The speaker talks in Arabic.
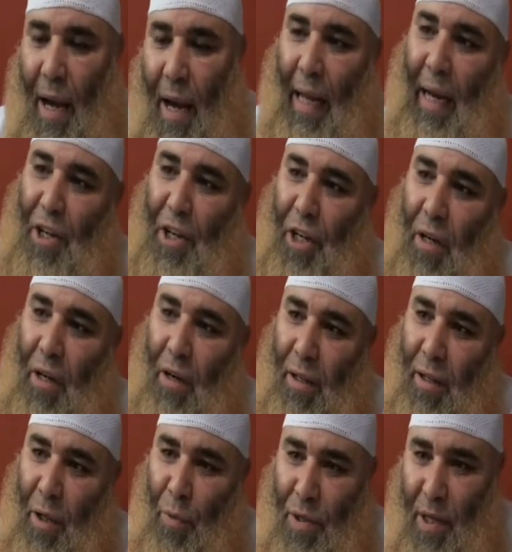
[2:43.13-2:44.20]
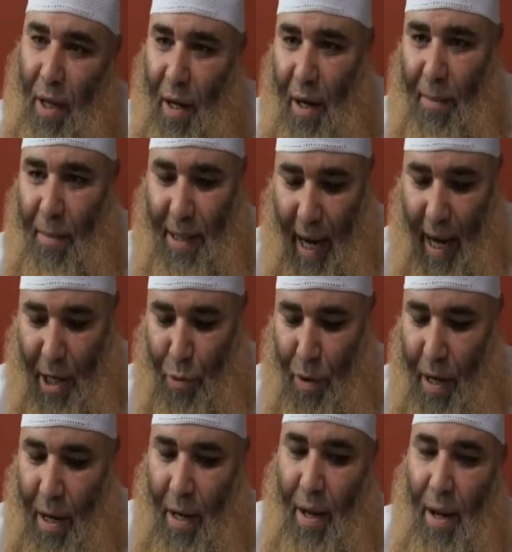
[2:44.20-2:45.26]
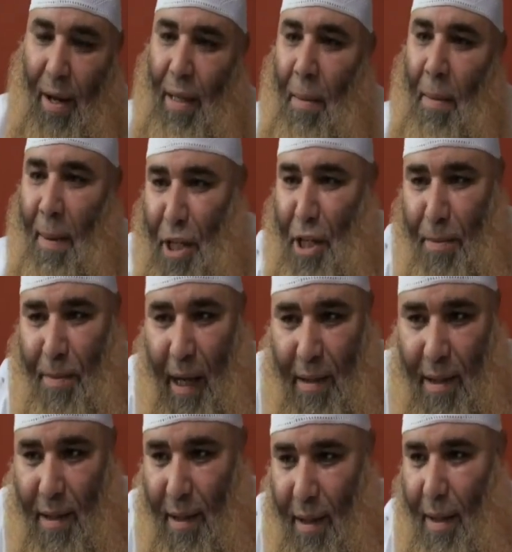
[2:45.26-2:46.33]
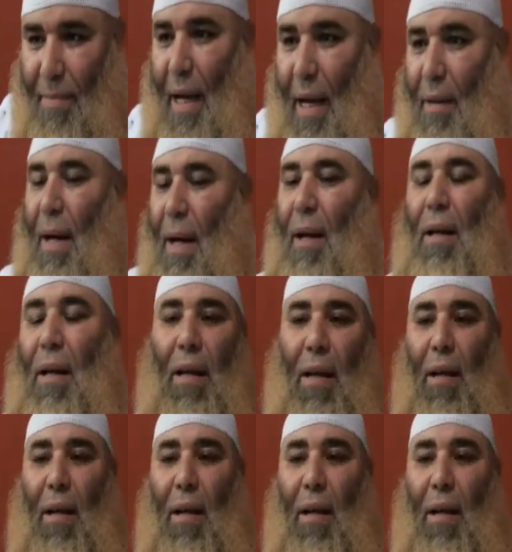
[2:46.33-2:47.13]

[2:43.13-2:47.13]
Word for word: لكن عشان نقننه ونصغر المساحه شويه ده ما بقتش بتاعتي دي بتاعت بقى